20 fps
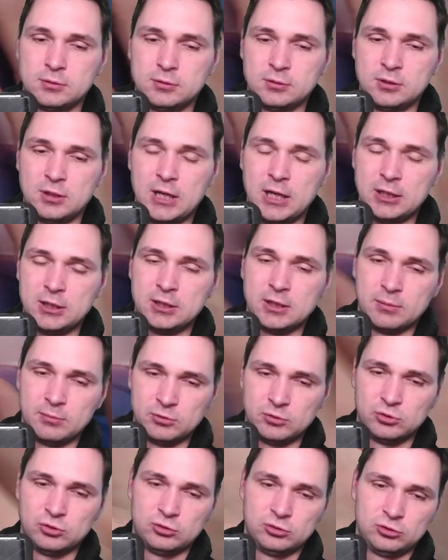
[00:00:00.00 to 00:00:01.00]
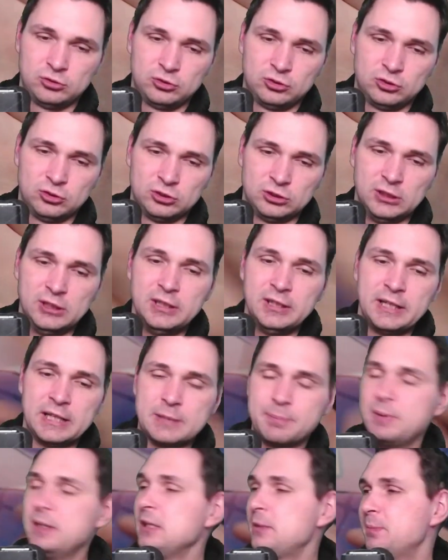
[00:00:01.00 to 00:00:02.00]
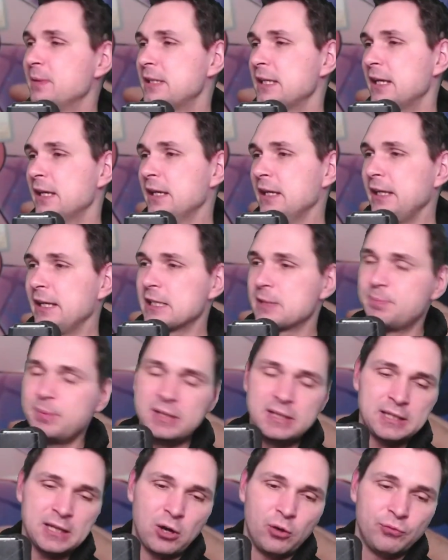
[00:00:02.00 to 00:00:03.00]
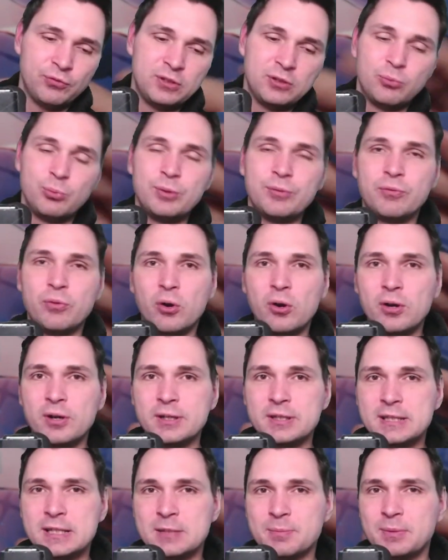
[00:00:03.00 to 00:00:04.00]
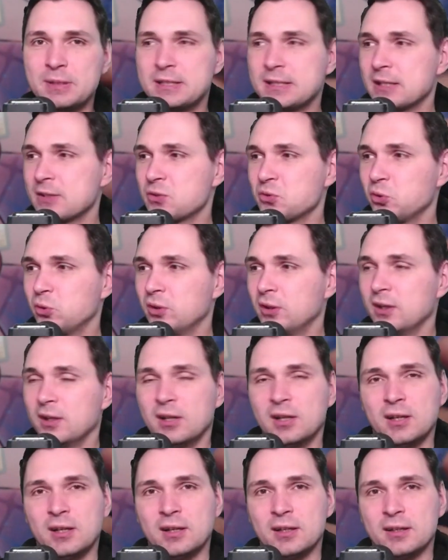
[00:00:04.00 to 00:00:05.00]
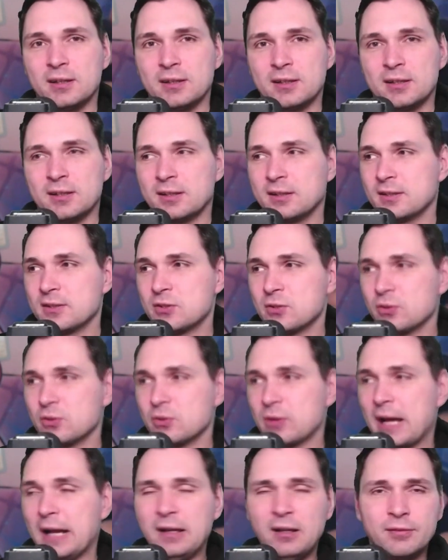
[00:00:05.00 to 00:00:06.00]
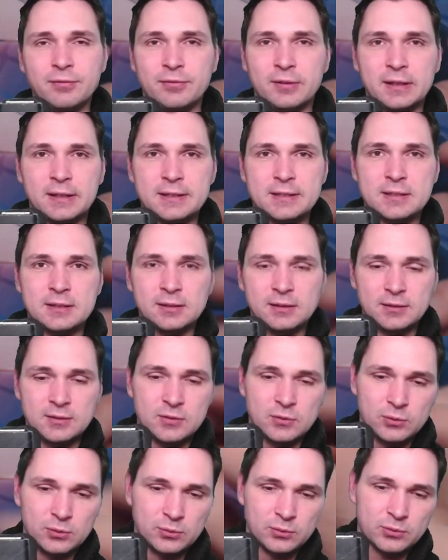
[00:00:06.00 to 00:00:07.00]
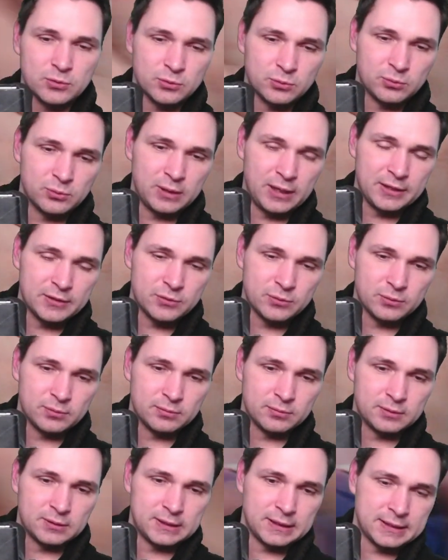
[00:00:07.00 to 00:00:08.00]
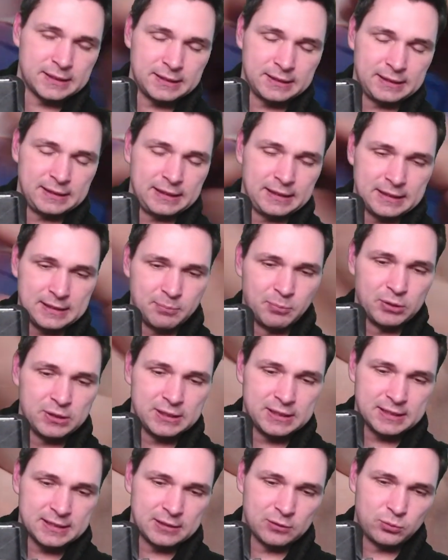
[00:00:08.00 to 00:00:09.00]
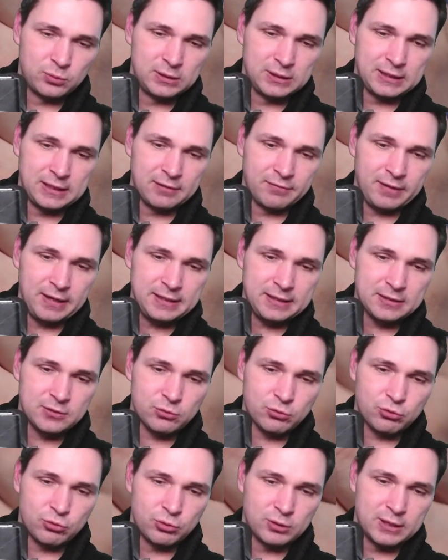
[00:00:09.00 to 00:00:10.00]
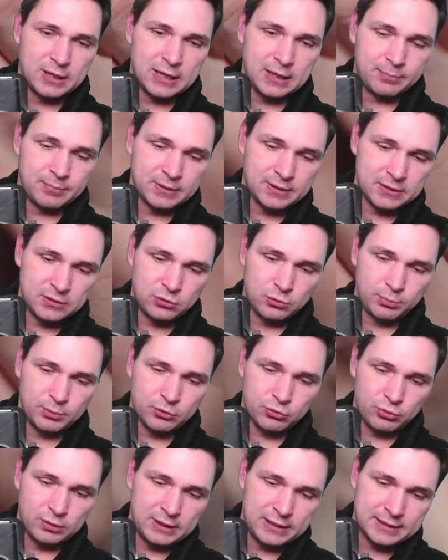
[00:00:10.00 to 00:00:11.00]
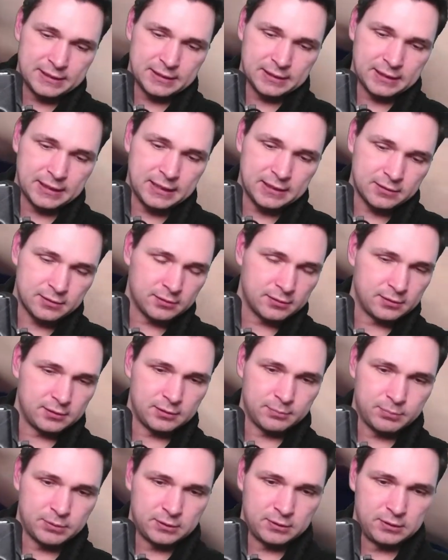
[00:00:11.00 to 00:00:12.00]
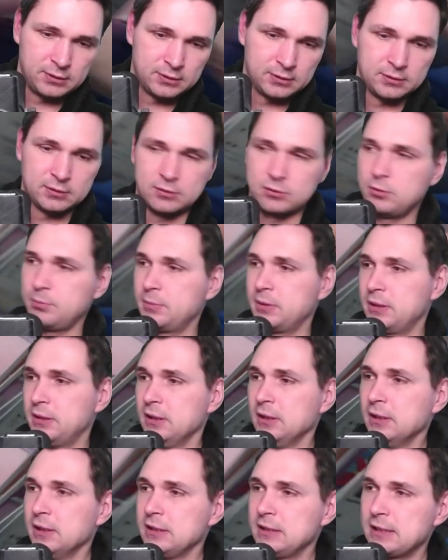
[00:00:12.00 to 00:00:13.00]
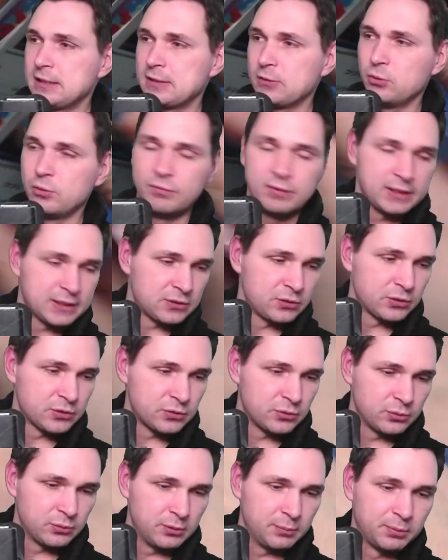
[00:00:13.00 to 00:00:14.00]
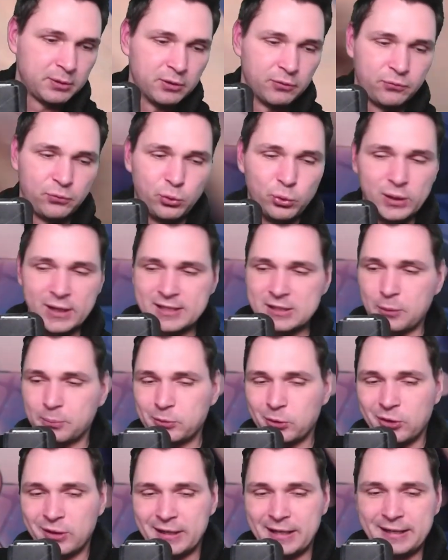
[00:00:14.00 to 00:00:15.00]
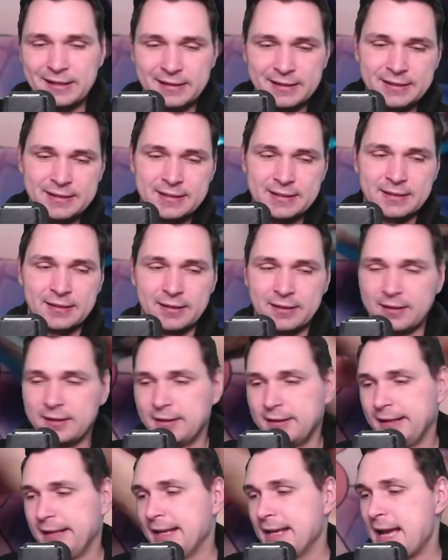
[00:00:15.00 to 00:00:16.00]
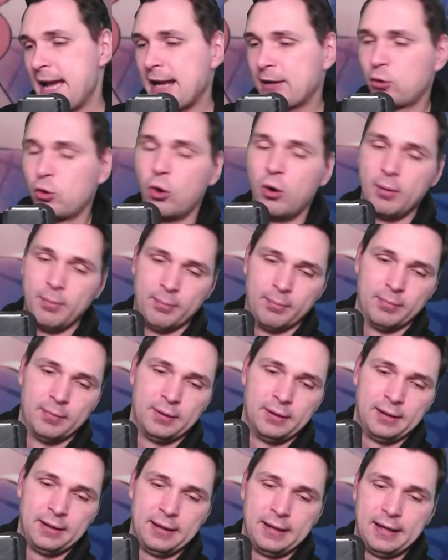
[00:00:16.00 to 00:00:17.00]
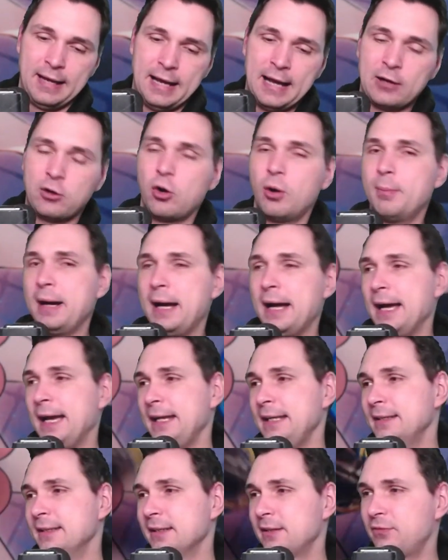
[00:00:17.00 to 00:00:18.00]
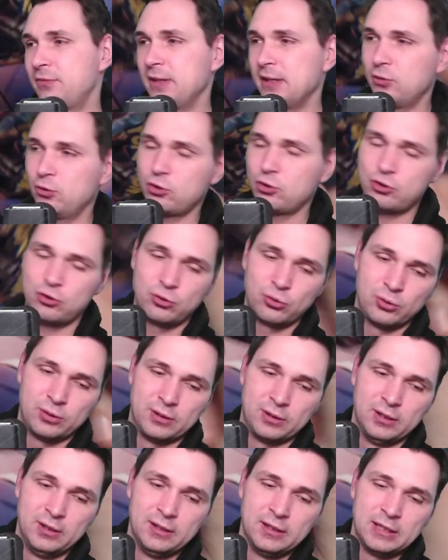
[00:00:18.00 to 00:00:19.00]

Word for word: Ankommen. Jetzt bin ich mit der, jetzt bin ich auf die Reverse, jetzt bin ich da so, äh, so, so angefixt, ne? So, so, also, das, jetzt möchte ich das natürlich gern weiter so schön haben. Das ist übrigens schon die letzte Karte. Ich bin hier, guck mal. Ich hatte irgendwie das noch so im Gefühl, als ob da noch eine ist. Ach komm. Ach komm, ein Hit wäre noch schön.